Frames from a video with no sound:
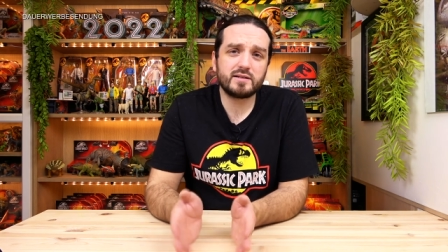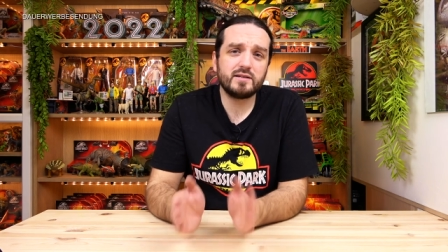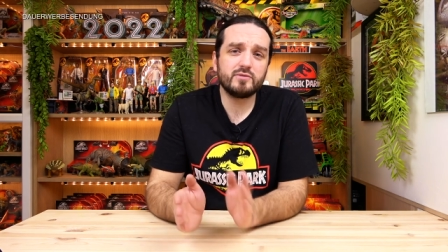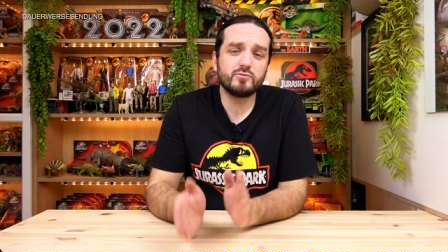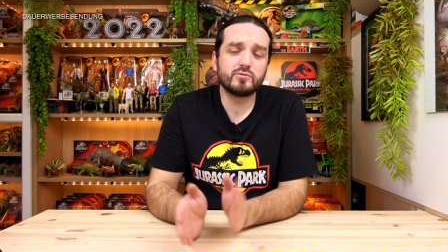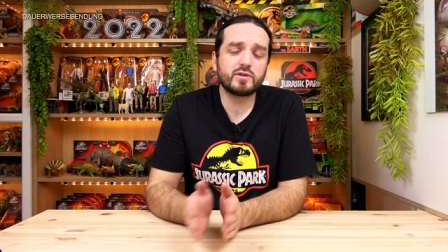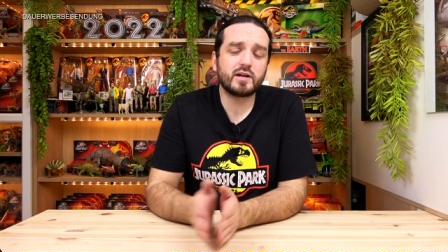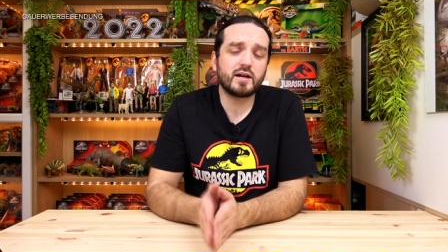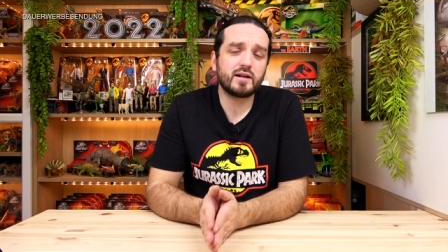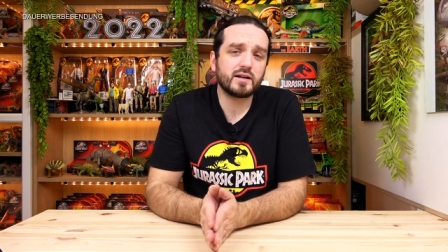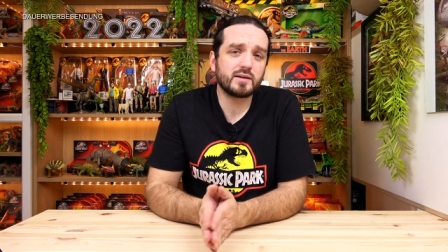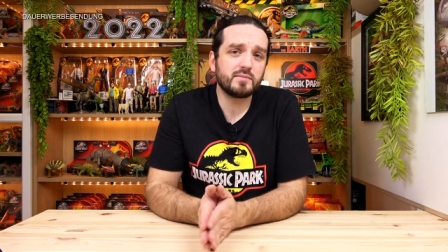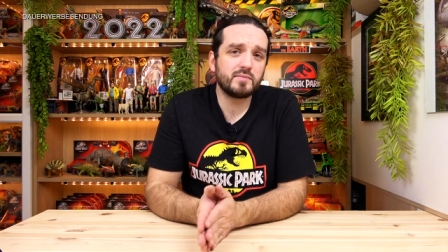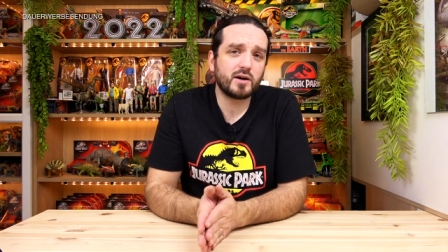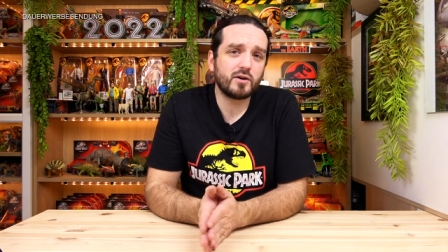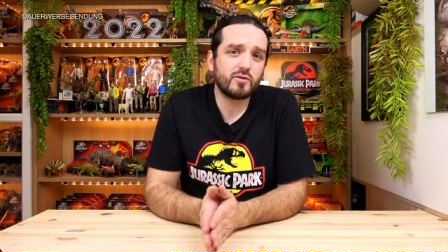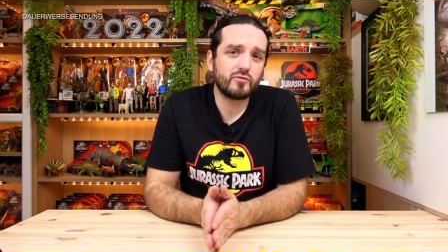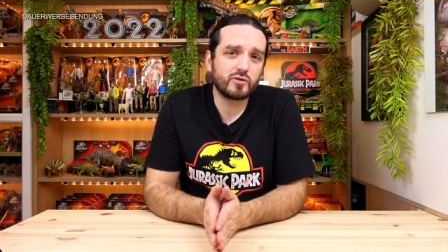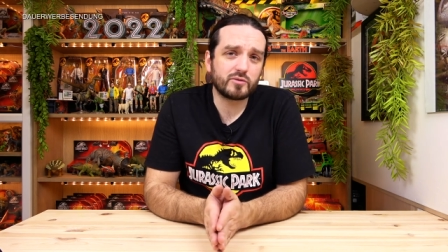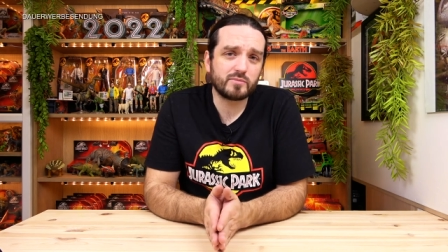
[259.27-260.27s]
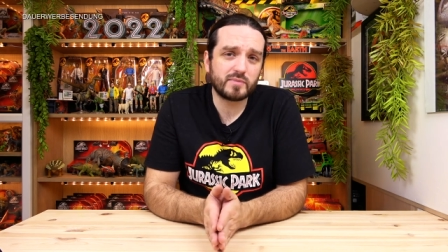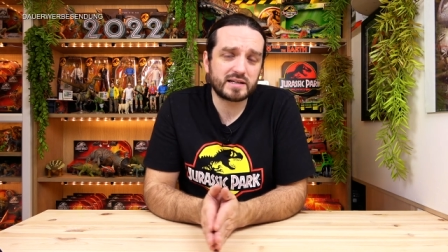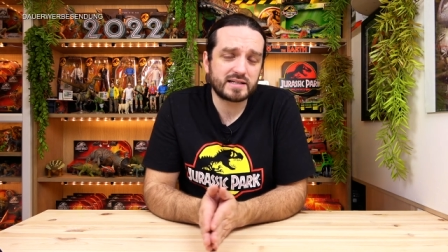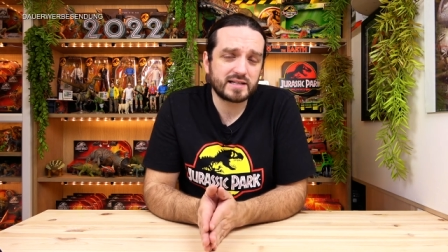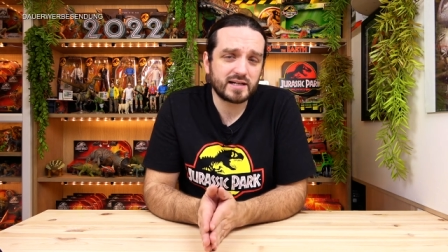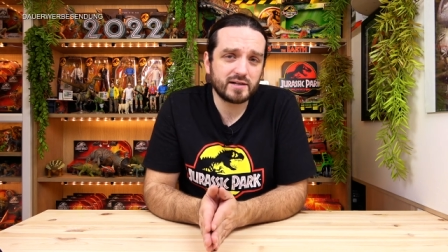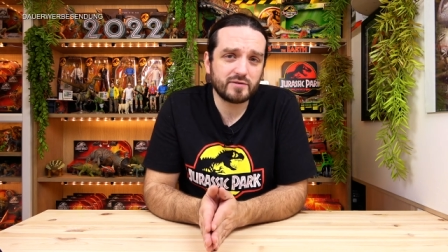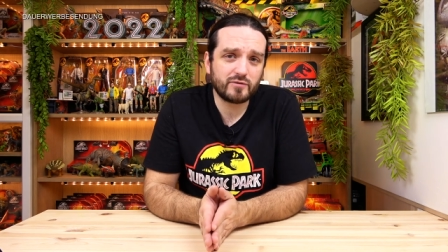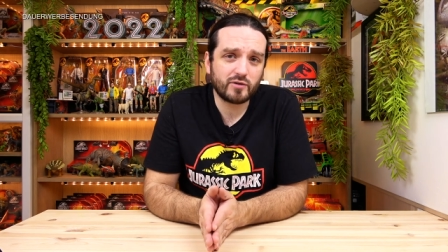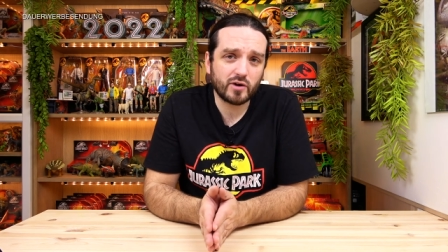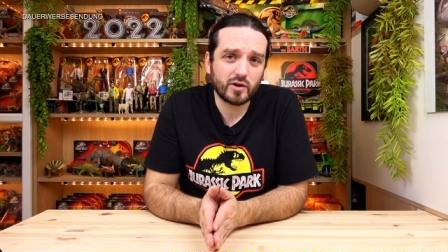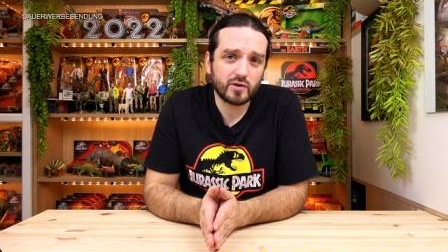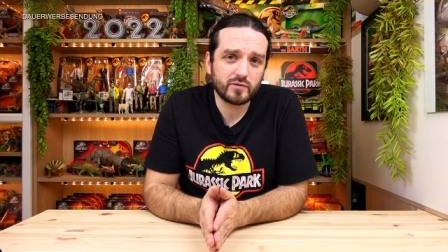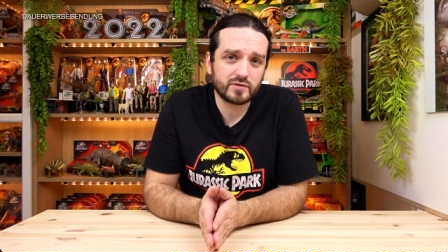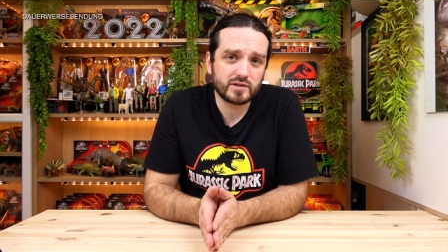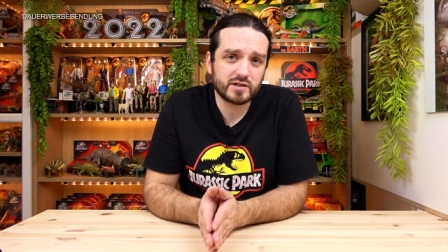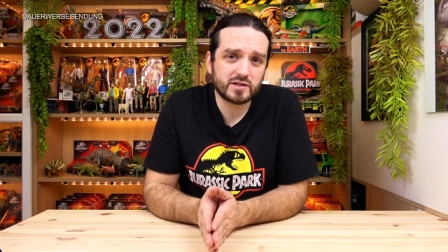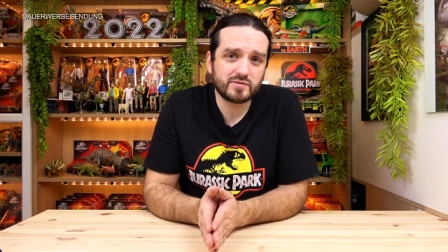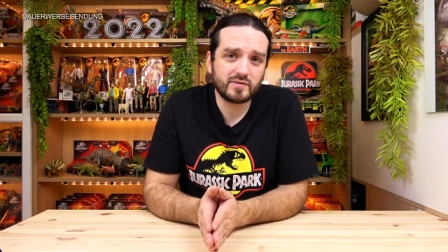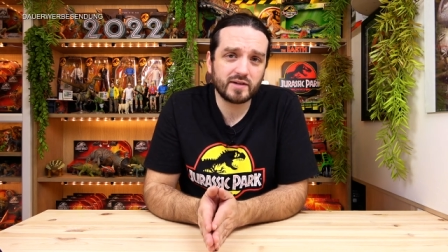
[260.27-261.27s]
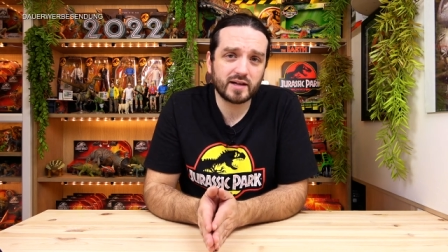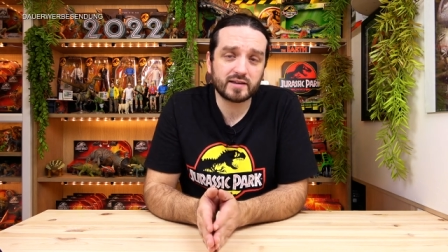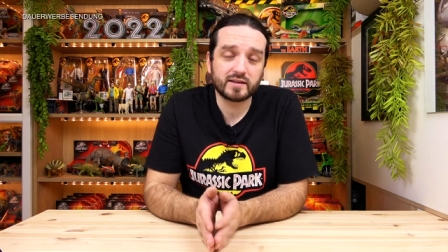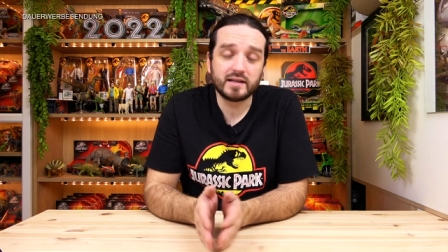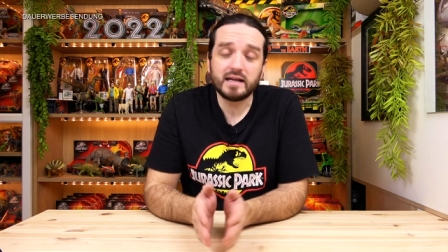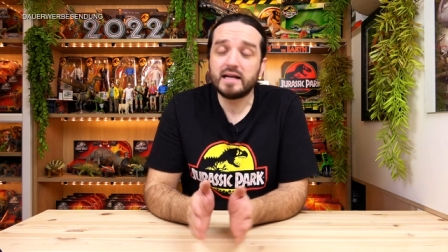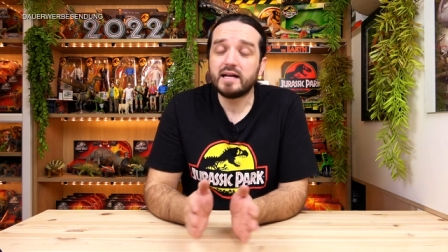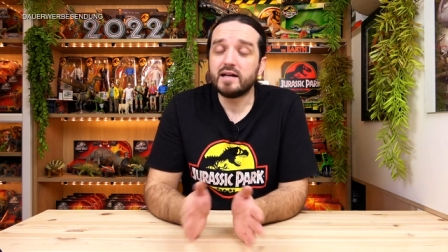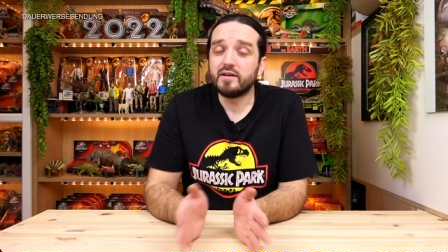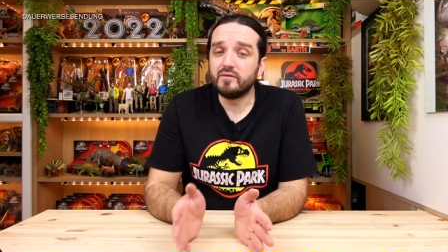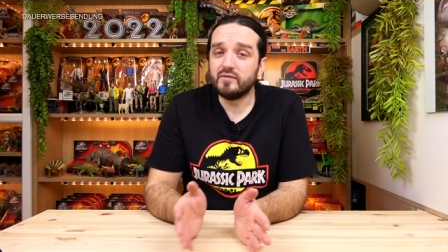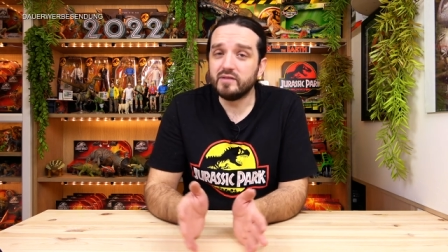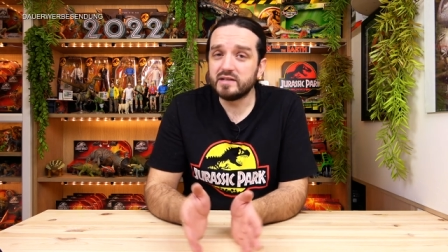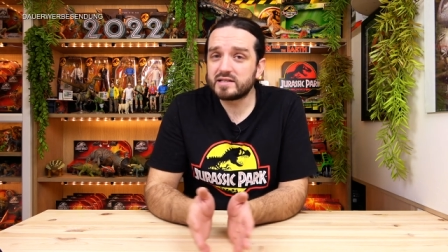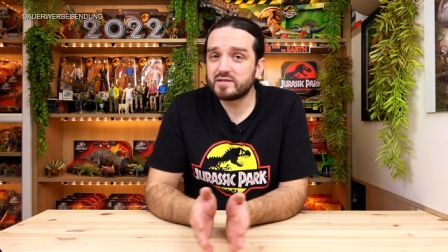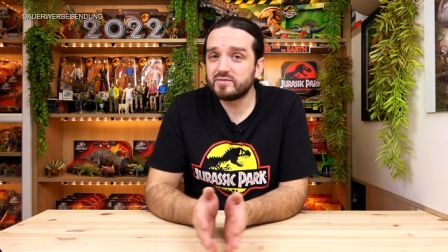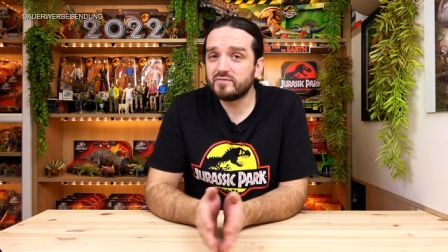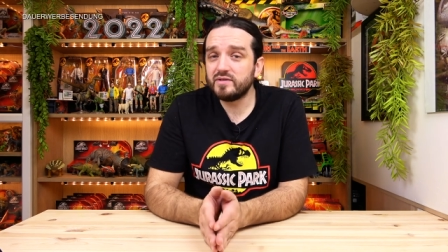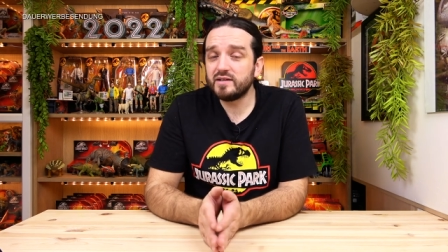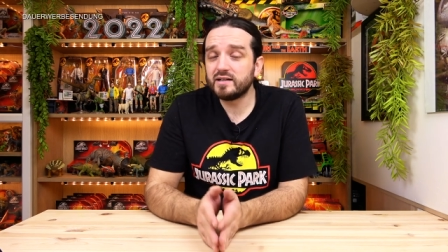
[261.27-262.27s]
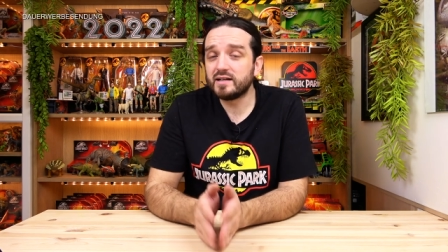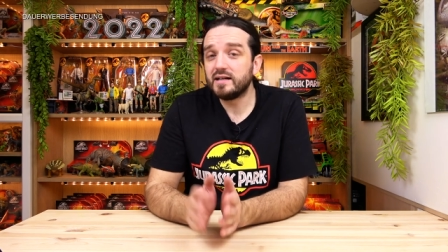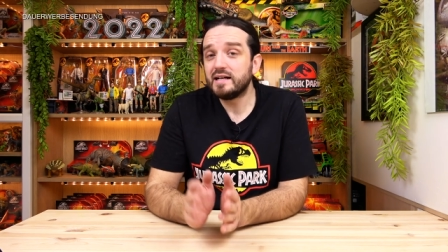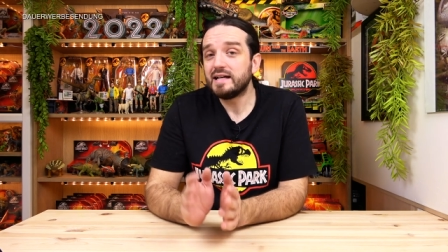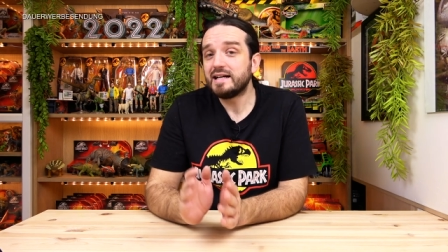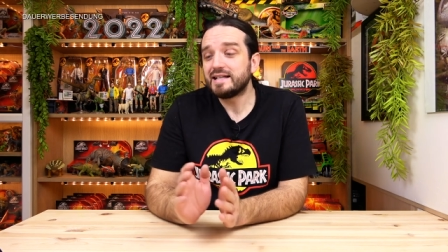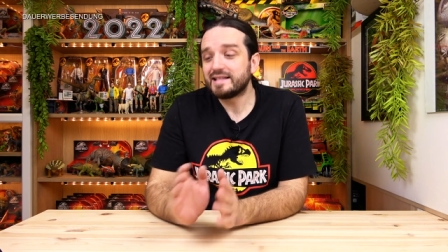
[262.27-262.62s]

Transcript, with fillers: die unter anderem auch von Mattel veröffentlicht werden, wissen wir,